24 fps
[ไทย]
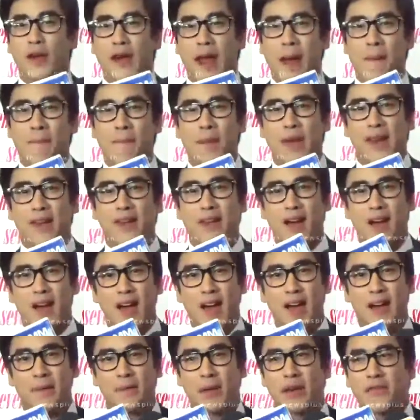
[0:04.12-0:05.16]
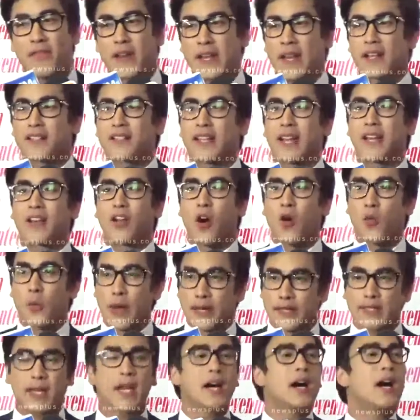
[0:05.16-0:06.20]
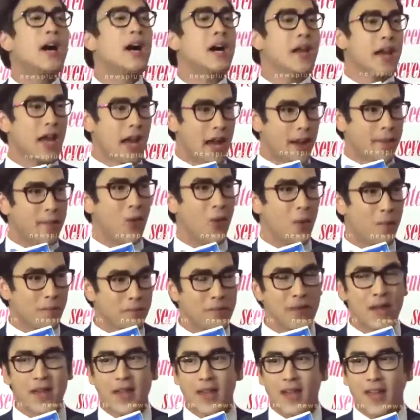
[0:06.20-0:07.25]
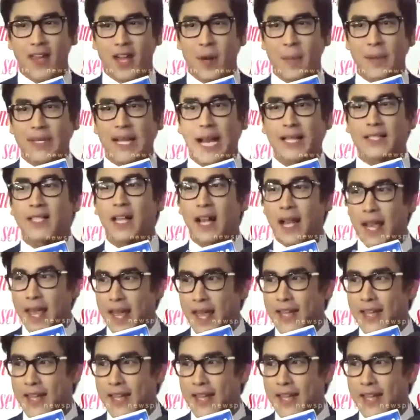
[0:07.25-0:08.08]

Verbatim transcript: ต้อนรับเป็นเอ่อเป็นแฟชั่นเซตของวินเทอร์นะครับผม ก็ไปถ่ายที่ทะเล